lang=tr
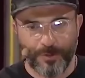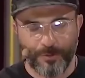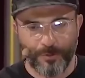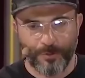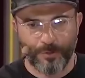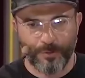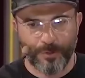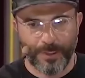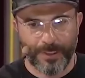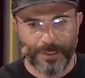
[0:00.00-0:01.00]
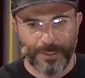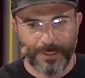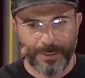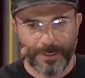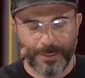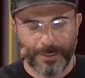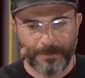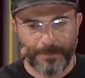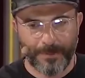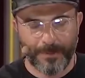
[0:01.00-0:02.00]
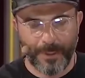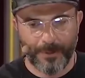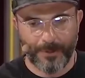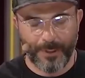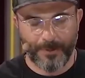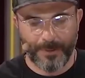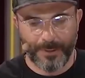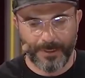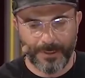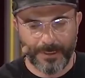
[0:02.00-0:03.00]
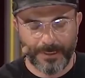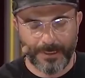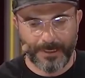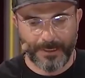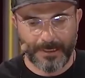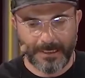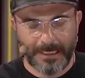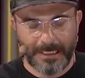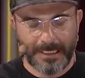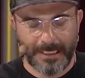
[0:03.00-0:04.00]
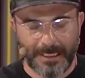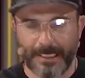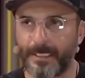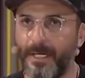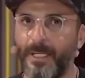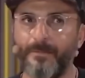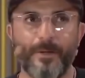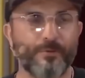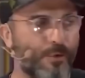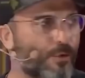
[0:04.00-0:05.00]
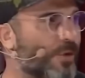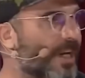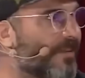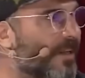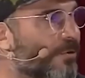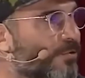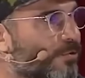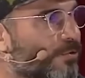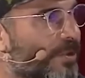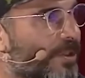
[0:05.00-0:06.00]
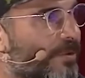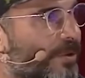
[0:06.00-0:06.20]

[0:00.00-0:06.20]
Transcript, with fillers: numara oldu e, aşağı yukarı e, galiba 4 ay falan sürdü diye